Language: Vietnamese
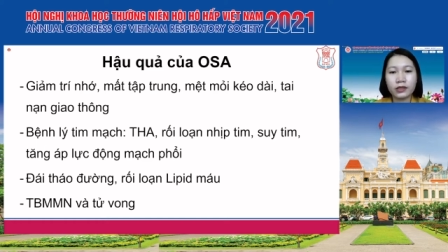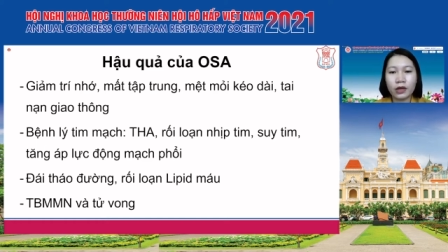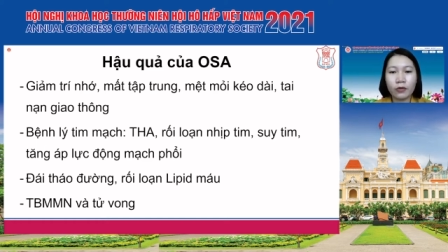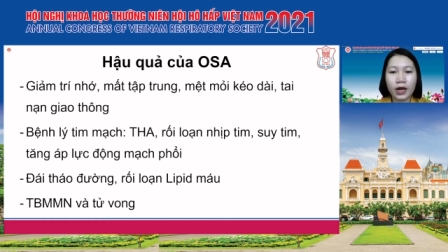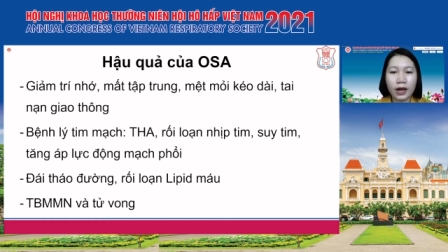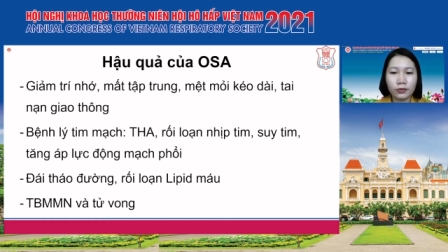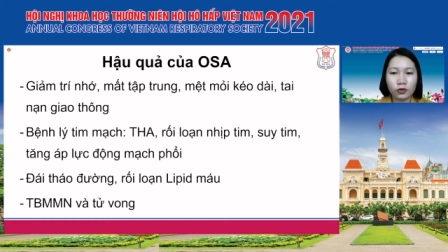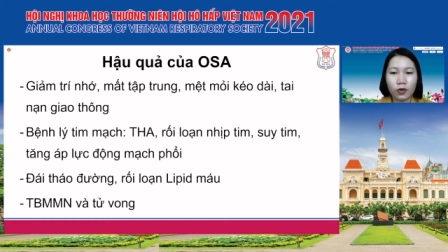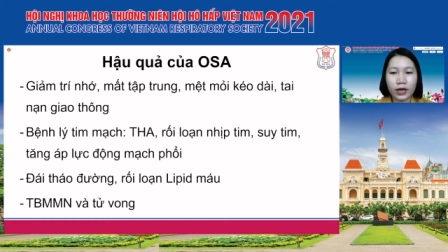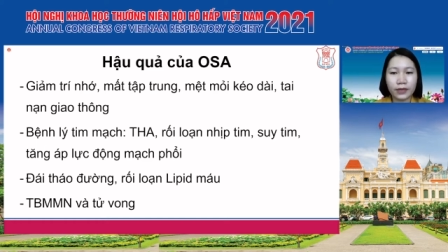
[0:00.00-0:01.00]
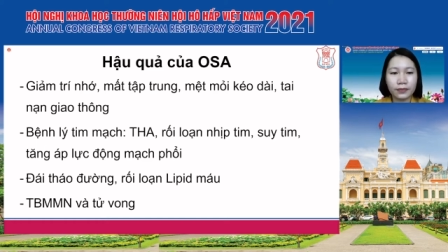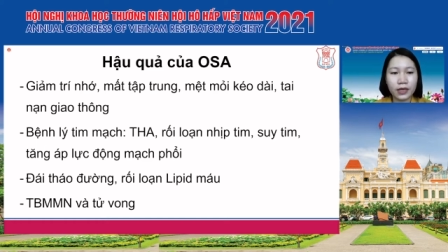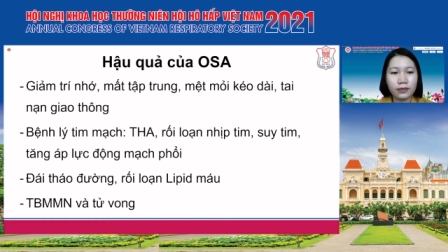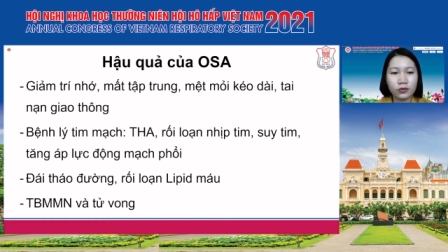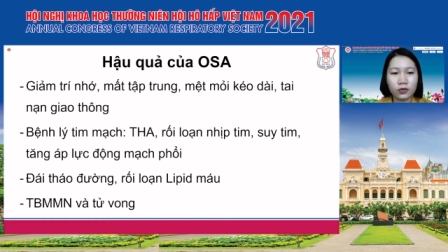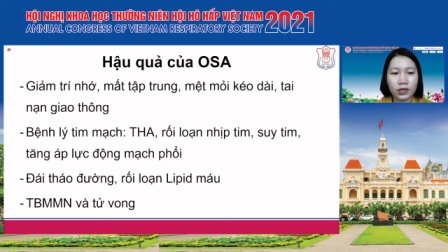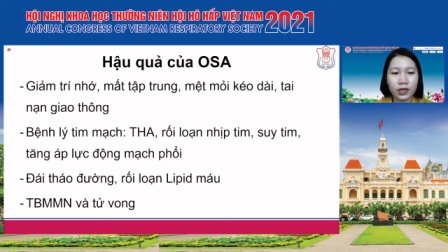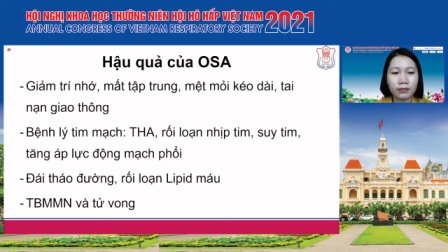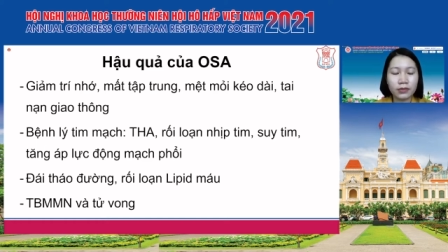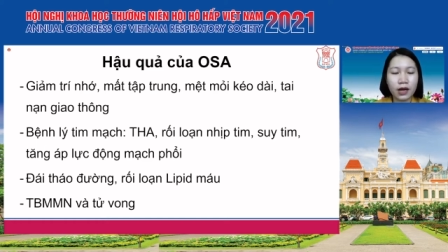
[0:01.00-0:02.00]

tăng huyết áp rối loạn nhịp tim suy tim